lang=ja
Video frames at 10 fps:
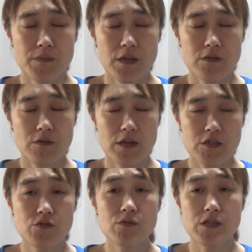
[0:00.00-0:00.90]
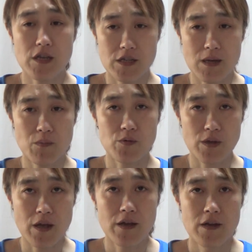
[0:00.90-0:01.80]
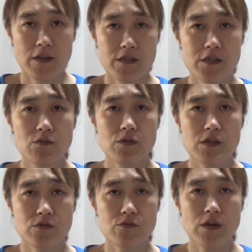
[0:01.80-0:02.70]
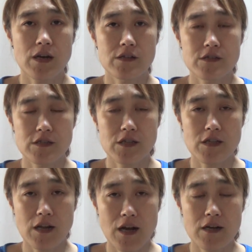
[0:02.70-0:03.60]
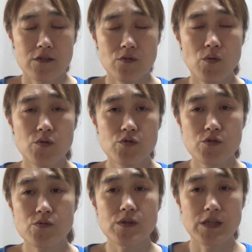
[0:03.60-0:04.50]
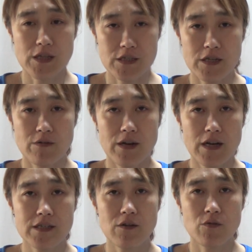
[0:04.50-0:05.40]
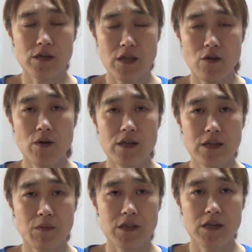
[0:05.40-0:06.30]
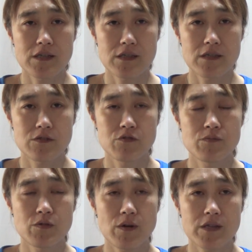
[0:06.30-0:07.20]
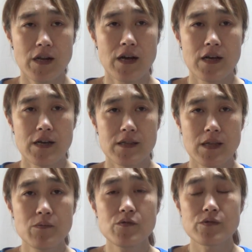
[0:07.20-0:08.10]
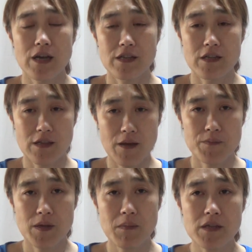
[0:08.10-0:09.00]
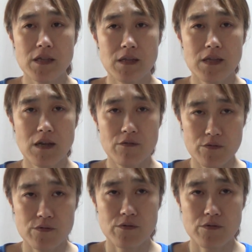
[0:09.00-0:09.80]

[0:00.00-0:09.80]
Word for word: なんていうかな、周期的なもんで、二度寝するからってしてたらそういう周期になっちゃうから朝起きてご飯食べたり準備終わったら眠くなんねんてでまた寝て合うっ